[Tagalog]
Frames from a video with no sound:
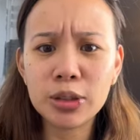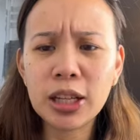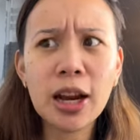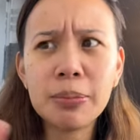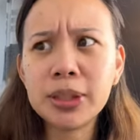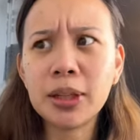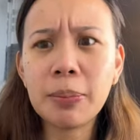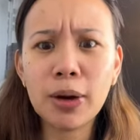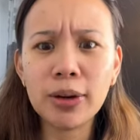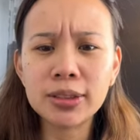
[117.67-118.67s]
Kailangan
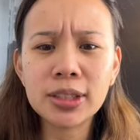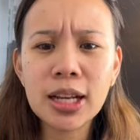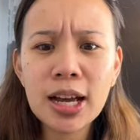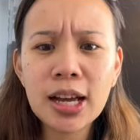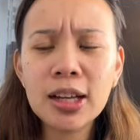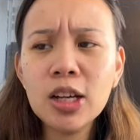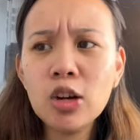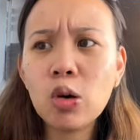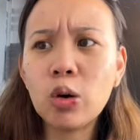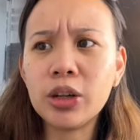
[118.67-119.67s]
magtrabaho lang sila,
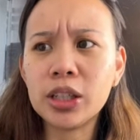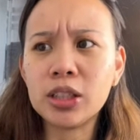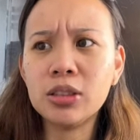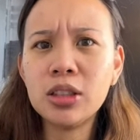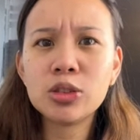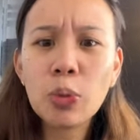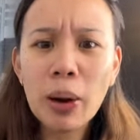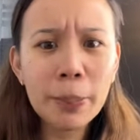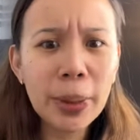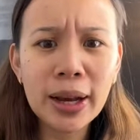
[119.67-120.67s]
or
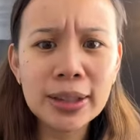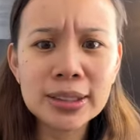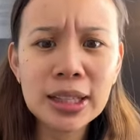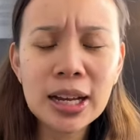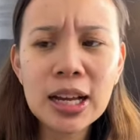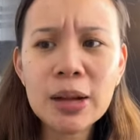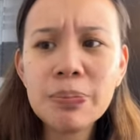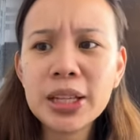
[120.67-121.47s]
tumambay lang sila.